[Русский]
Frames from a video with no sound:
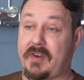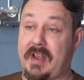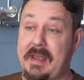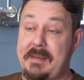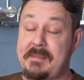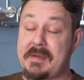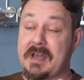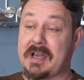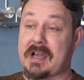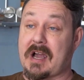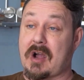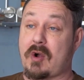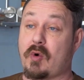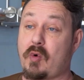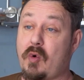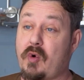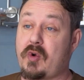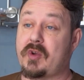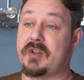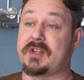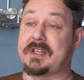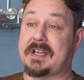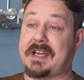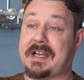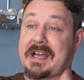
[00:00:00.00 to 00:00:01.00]
время
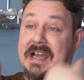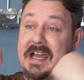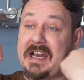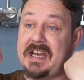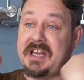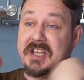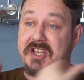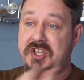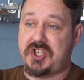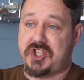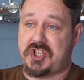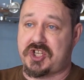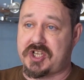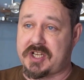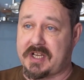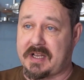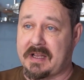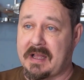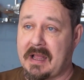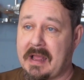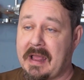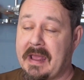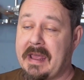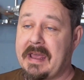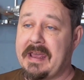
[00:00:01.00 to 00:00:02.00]
какое-то колище –
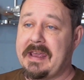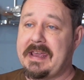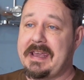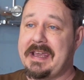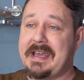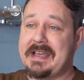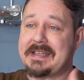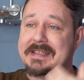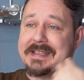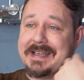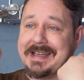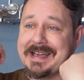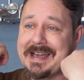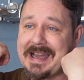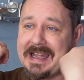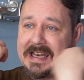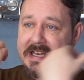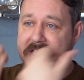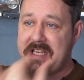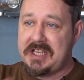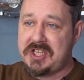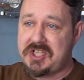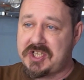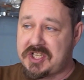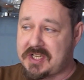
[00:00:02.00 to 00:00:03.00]
и это
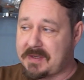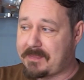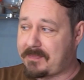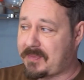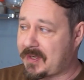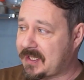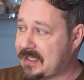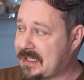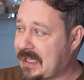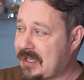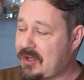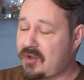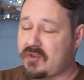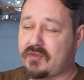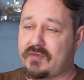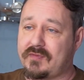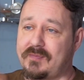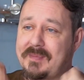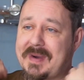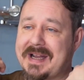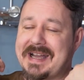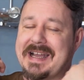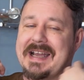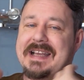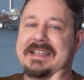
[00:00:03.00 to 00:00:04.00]
колище продается
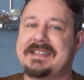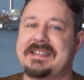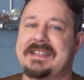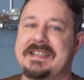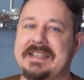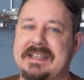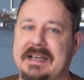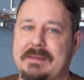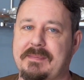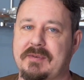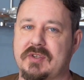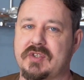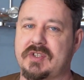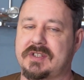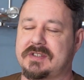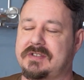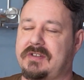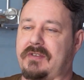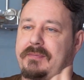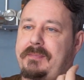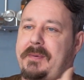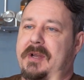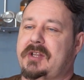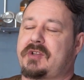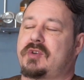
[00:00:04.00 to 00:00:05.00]
в магазинах. Потому что
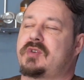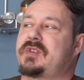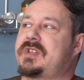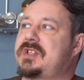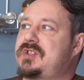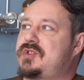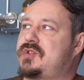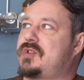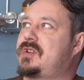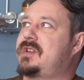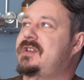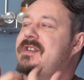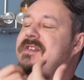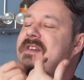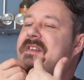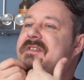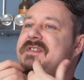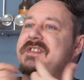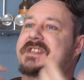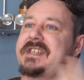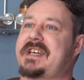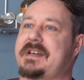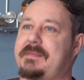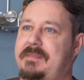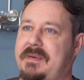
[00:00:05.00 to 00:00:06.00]
главпродукт я чуть ли не во
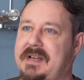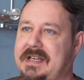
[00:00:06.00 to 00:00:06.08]
всех